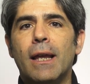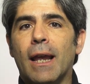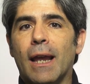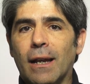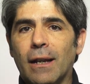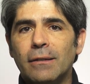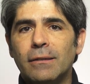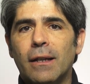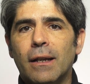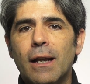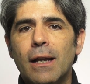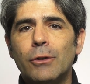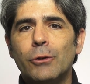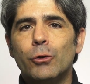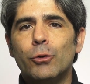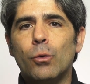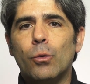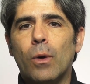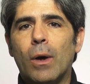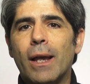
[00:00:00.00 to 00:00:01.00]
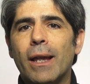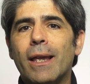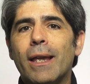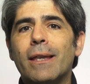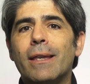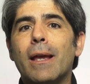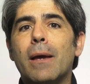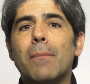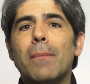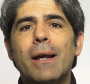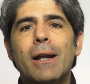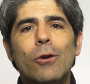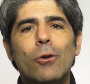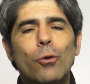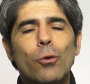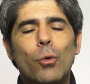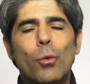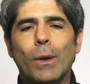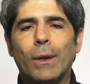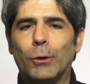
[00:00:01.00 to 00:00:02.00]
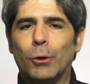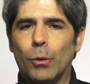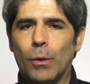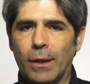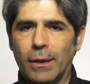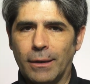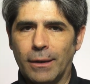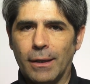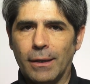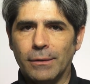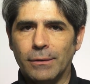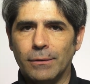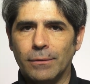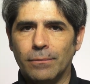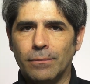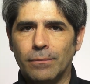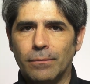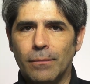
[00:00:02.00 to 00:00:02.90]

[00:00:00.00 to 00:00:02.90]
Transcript: En este caso hay que llamarlo cuanto antes.